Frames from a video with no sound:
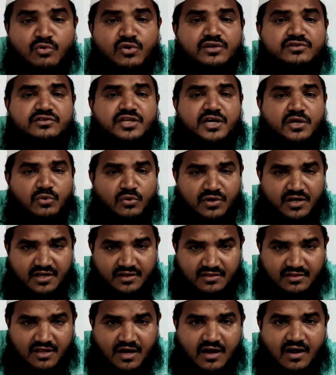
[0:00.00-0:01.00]
சமூகத்தை
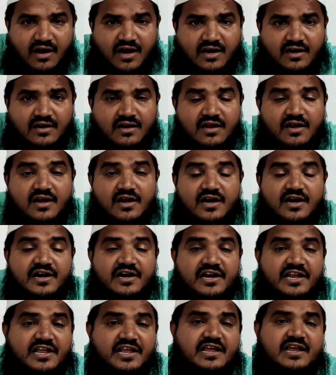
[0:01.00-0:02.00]
நோக்கித்தான்
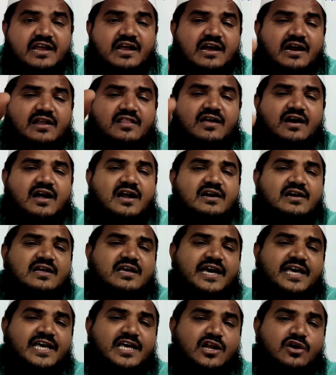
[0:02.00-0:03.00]
நீங்கள் தான்
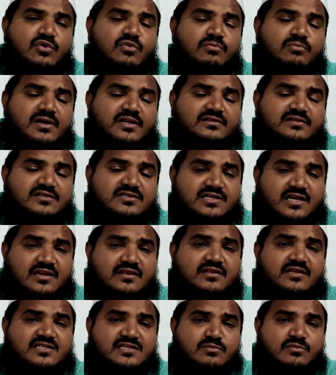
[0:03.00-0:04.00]
ஹைர உம்மத்
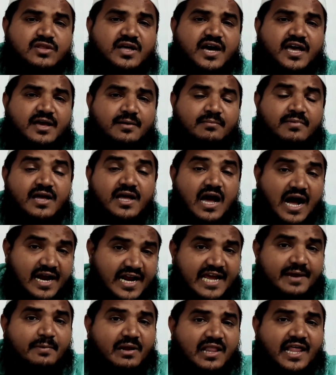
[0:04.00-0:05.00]
சிறந்த சமுதாயம்
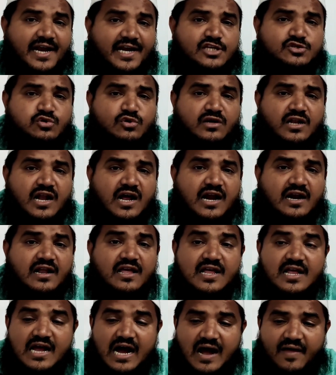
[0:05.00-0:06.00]
அங்கே அல்ல என்ன
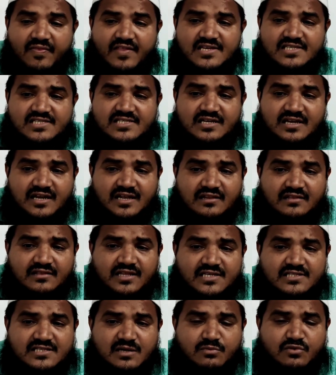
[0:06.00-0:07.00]
சொல்கிறான் அந்த
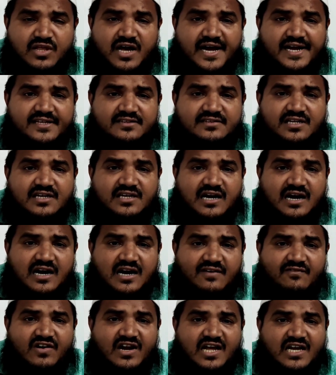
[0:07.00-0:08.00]
சிறந்த
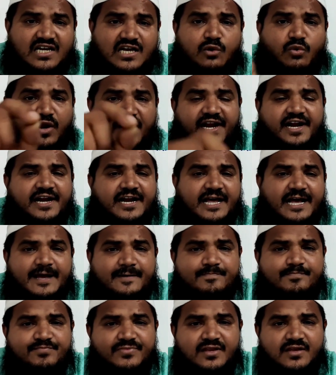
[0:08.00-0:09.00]
சமுதாயத்திற்கான விளக்க உரை என்ன
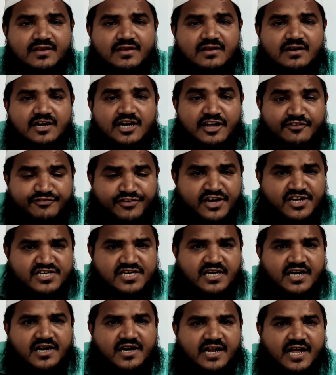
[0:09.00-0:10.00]

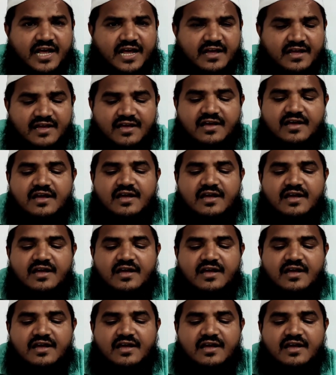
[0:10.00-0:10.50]
டெபினிஷன் என்ன